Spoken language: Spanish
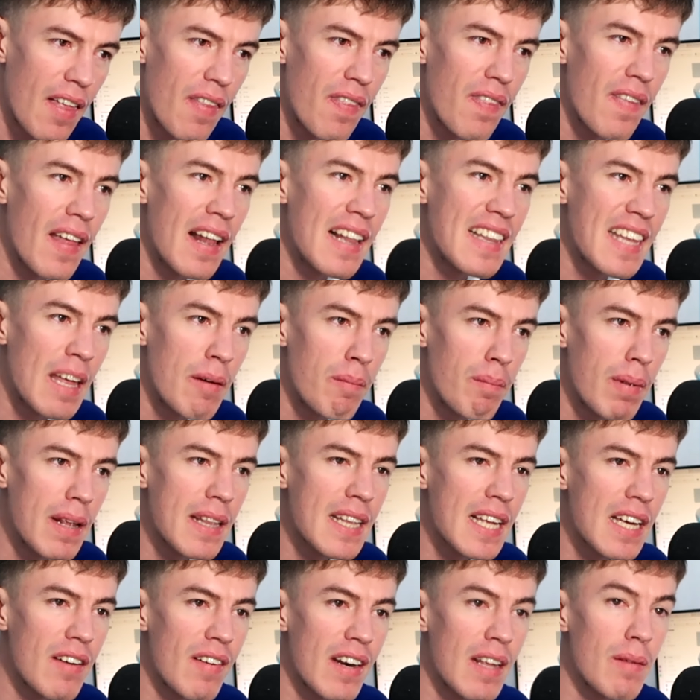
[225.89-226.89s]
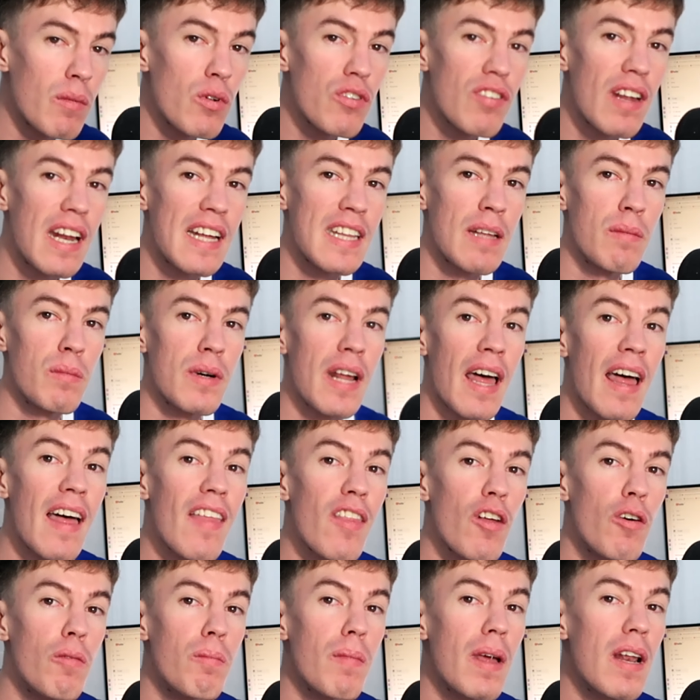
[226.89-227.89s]
del template que veremos en la temporada
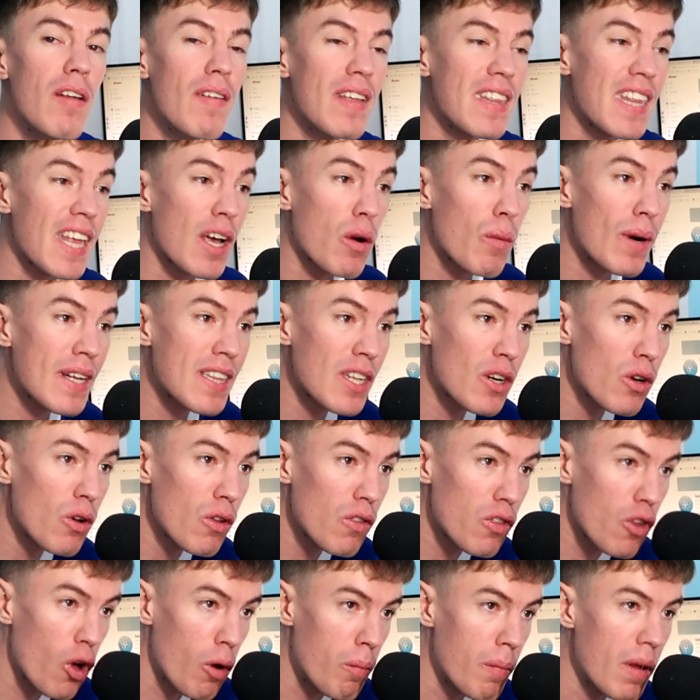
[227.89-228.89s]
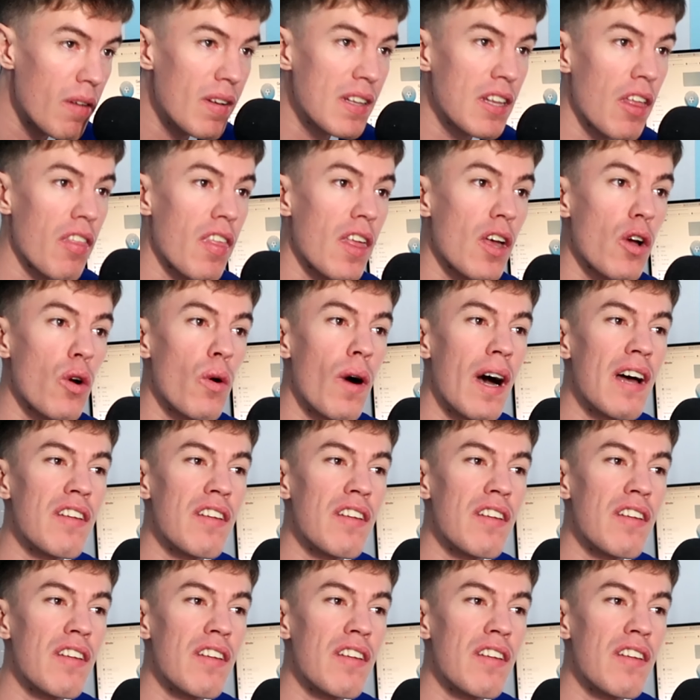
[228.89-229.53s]
2024-2025.